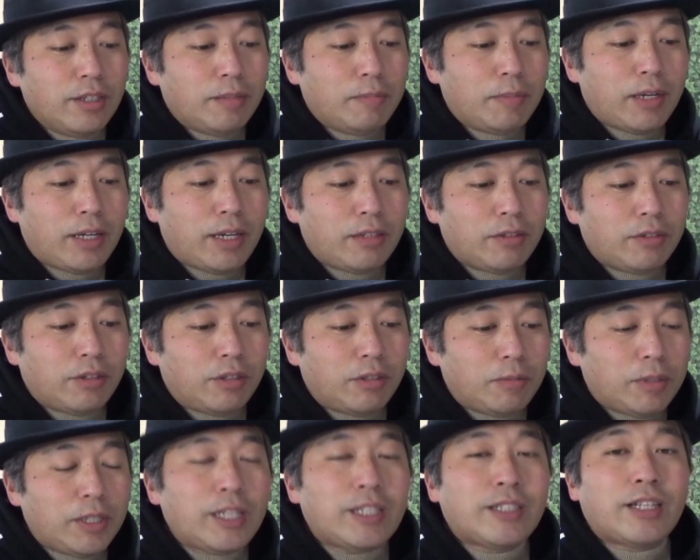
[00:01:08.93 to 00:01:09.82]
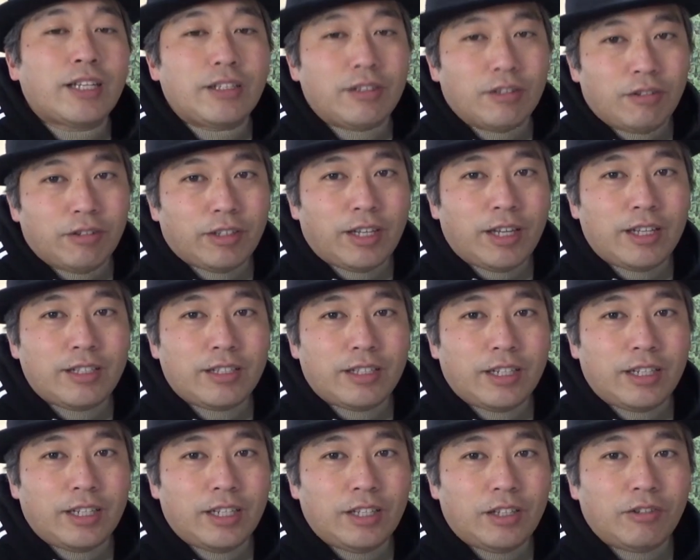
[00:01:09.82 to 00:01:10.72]
まあ、あの、皆さんの経
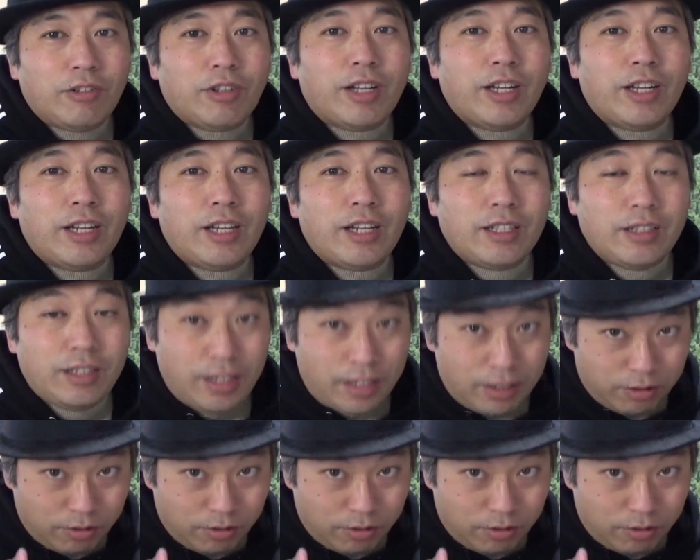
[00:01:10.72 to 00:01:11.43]
済とかね、